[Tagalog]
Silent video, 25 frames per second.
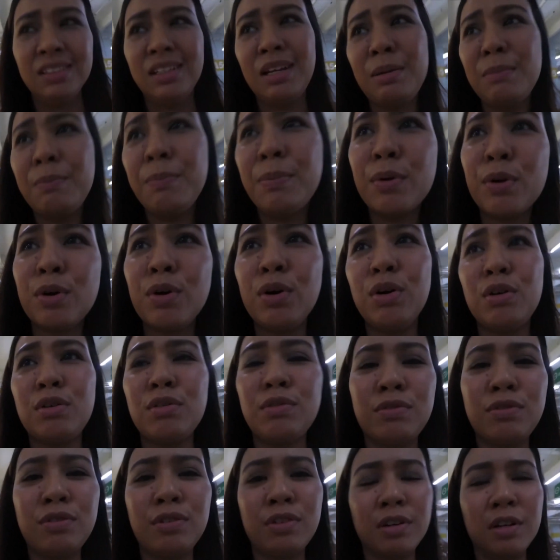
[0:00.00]
Improve.
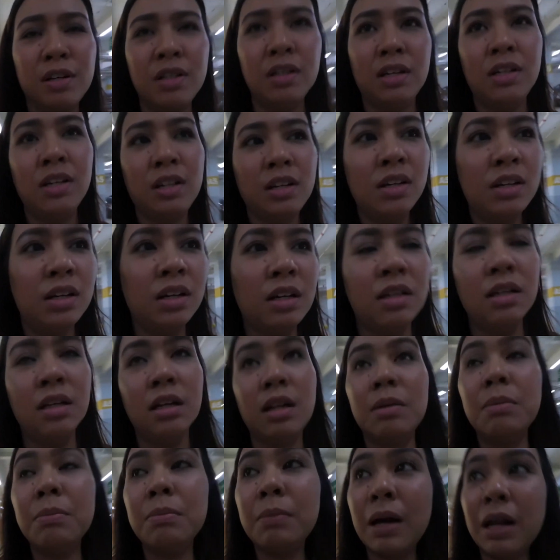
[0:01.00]
Cinema 5?
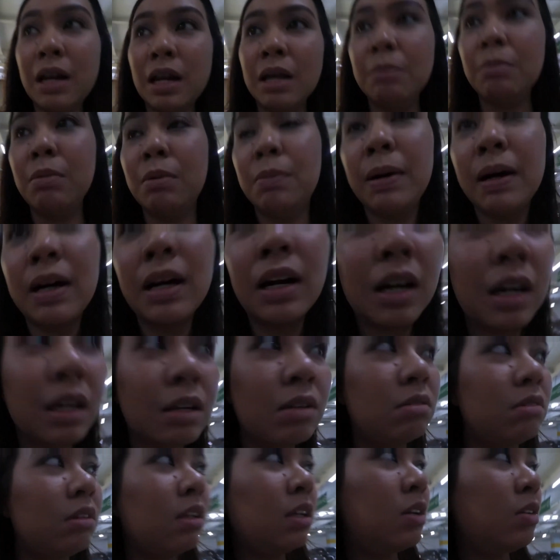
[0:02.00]
Na, malay mo, baka
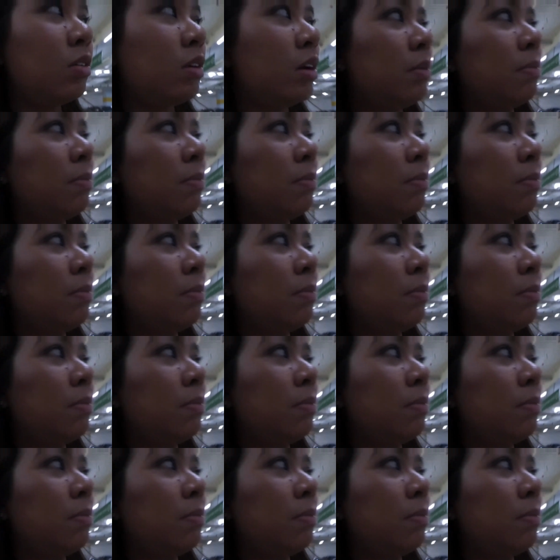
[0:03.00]
ganun din yung